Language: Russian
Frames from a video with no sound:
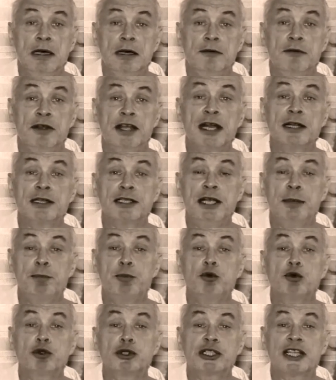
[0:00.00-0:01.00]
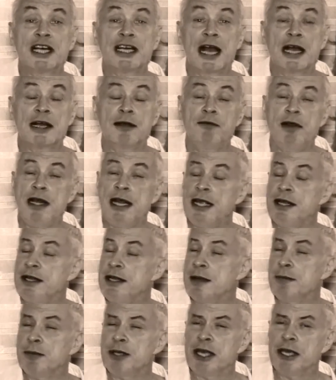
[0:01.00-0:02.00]
В Ялте пусто, как в
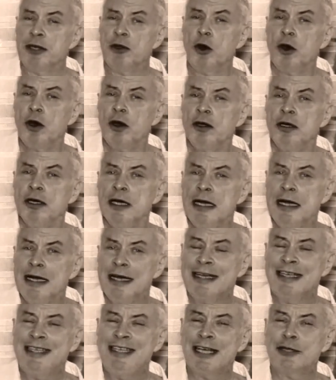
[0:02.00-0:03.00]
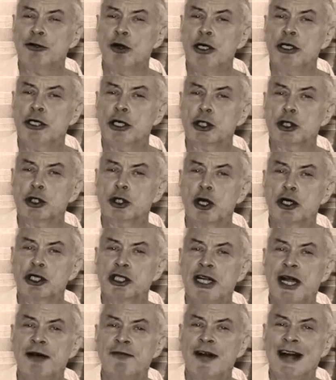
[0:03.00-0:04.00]
летнем кино, Где только что
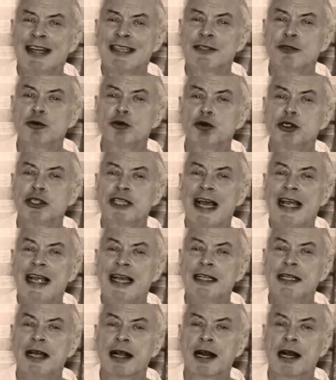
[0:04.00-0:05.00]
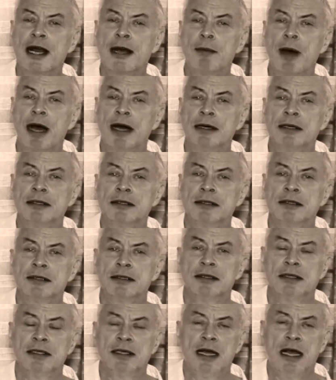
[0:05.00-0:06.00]
шла французская драма,
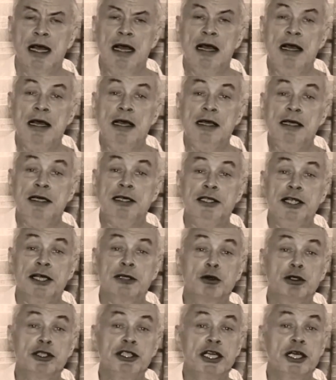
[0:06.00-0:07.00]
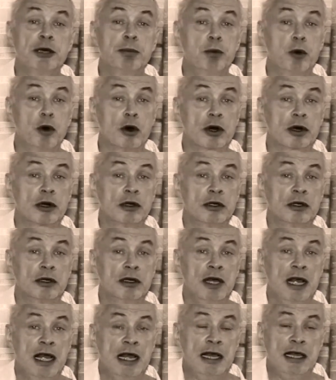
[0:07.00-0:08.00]
Где до сих пор
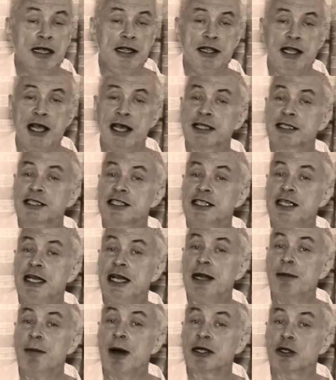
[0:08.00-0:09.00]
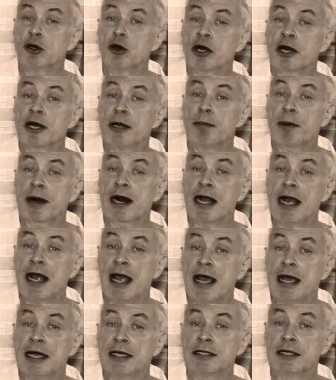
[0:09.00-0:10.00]
не остыли моторы
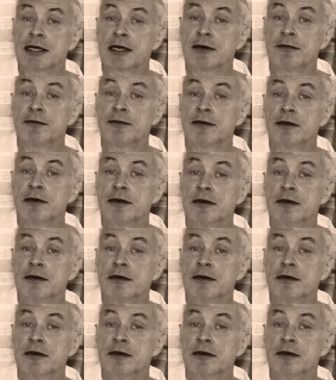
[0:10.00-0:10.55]
проекторов —